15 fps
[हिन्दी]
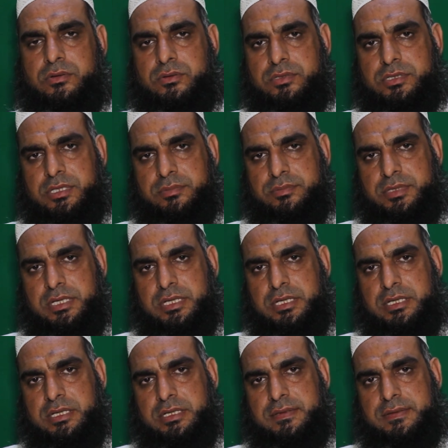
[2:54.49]
गोश अपने
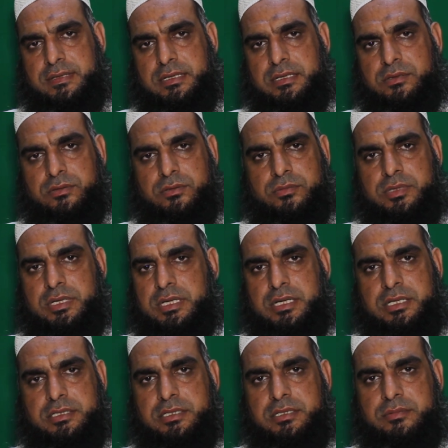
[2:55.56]
लिए रखता है तो भी
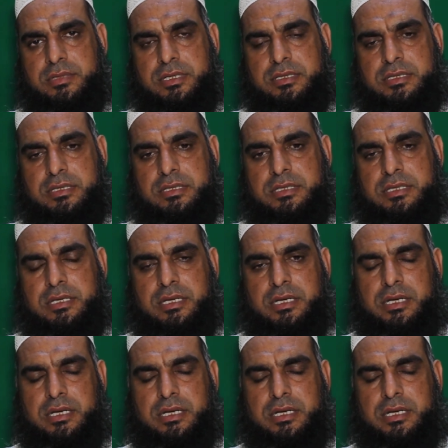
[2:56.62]
हरज की बात नहीं है